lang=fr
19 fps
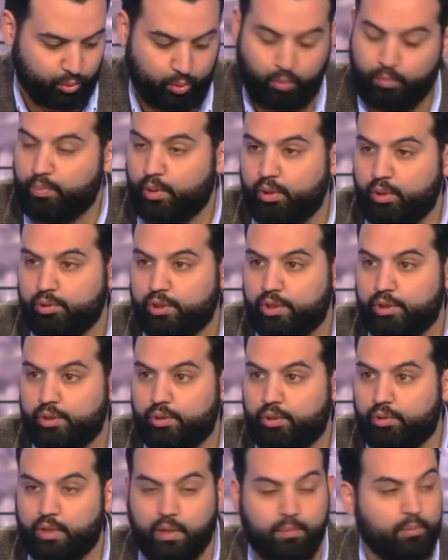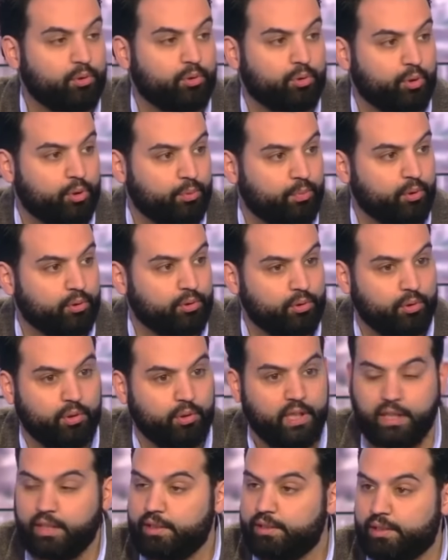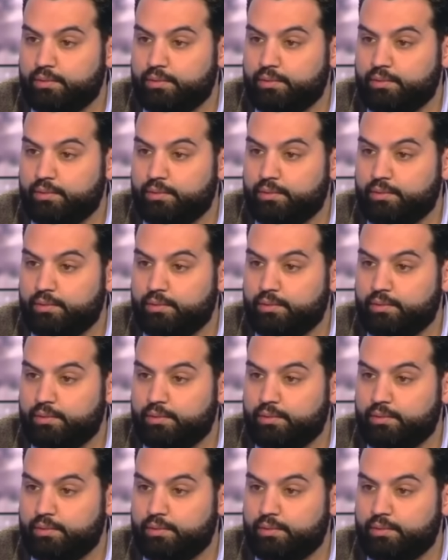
ce qu'on pense, et notamment de ce que je pense d'Éric